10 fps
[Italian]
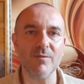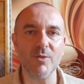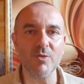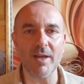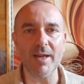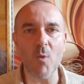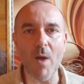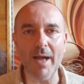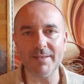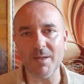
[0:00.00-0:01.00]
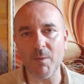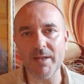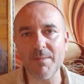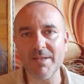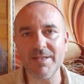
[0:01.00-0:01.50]
fondo che la quarta,
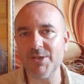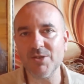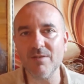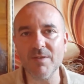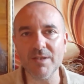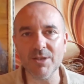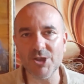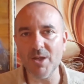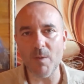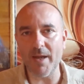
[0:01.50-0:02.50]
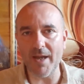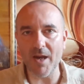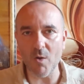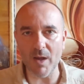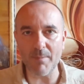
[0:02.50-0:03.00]
quella dei messaggi del 25, è
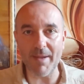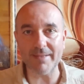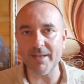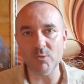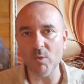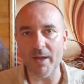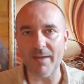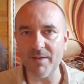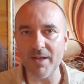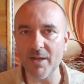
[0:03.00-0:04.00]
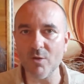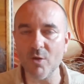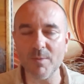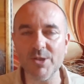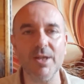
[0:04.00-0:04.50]
ancora aperta e durerà finché non
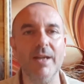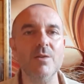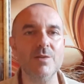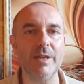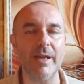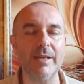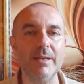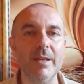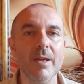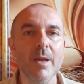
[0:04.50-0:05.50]
cominceranno i segreti,